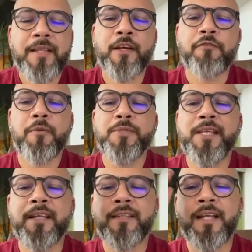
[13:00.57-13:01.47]
Então
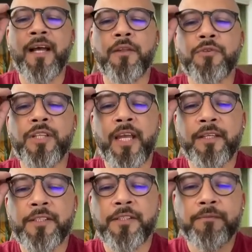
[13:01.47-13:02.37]
vamos entrando,
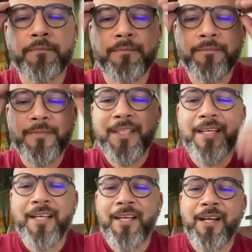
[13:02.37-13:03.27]
gente.
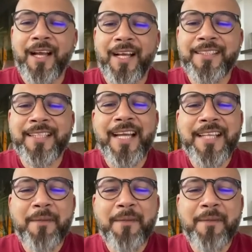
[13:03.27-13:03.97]
Está de